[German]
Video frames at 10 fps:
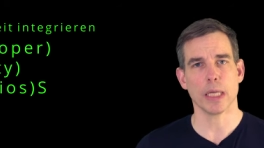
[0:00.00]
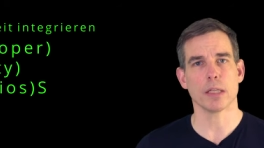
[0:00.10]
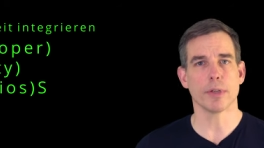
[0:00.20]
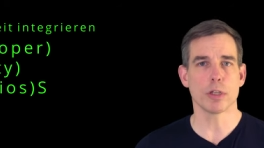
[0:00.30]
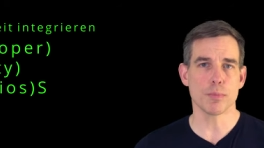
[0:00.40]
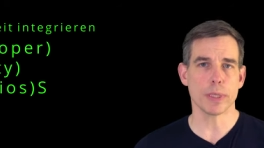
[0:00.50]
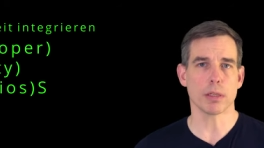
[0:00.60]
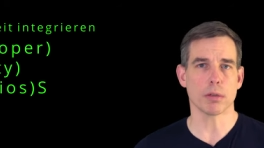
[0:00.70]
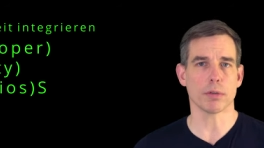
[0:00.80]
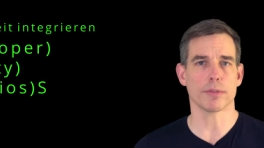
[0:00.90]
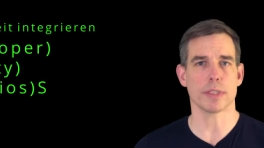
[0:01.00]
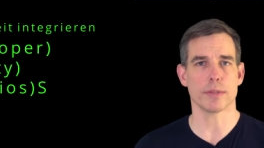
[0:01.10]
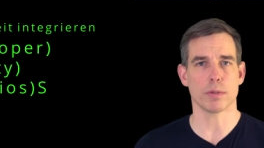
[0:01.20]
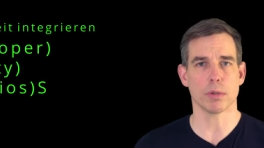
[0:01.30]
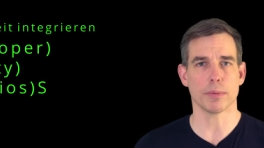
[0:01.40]
Ich werde später noch auf diesen
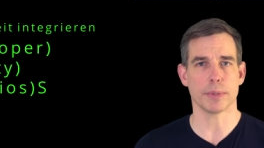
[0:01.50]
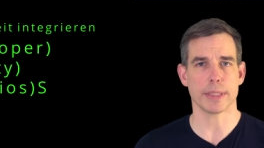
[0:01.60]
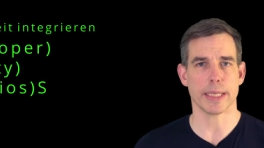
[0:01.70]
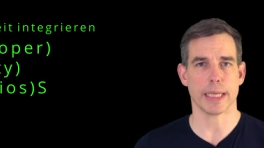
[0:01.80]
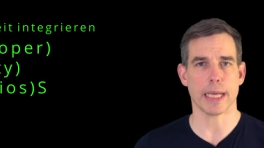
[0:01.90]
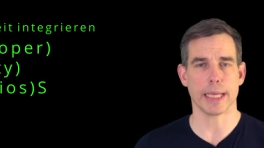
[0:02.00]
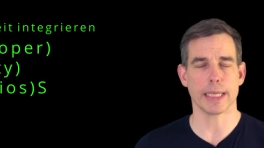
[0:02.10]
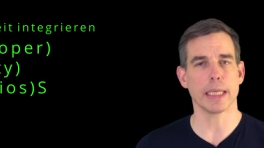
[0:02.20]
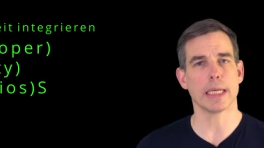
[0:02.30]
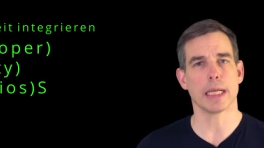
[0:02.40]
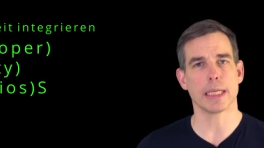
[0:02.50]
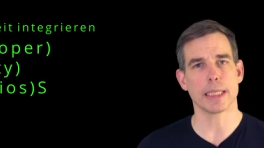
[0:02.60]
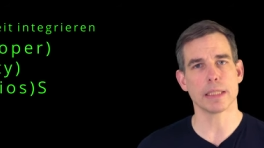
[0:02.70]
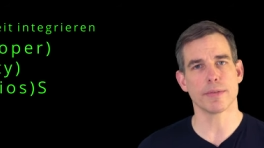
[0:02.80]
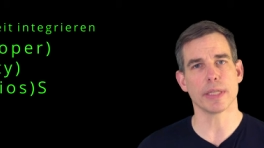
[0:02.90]
SolarWinds-Hack eingehen,
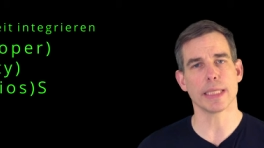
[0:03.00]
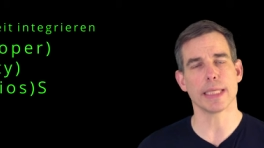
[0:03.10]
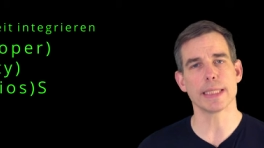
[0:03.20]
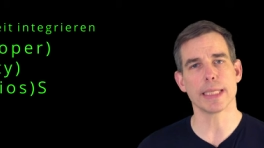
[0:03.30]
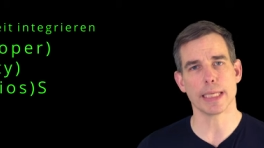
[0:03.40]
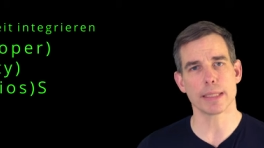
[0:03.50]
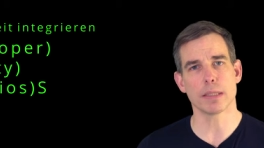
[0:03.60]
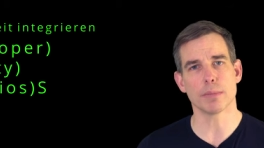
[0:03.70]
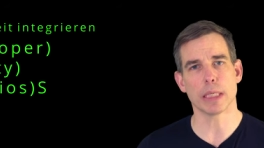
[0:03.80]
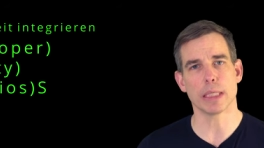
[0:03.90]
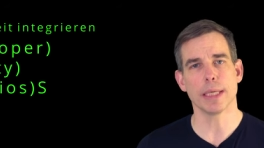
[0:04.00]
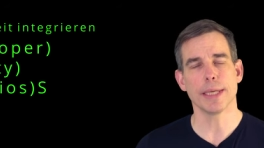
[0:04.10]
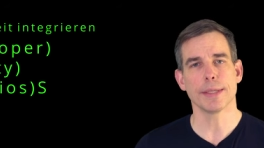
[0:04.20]
allerdings werde ich jetzt erst einmal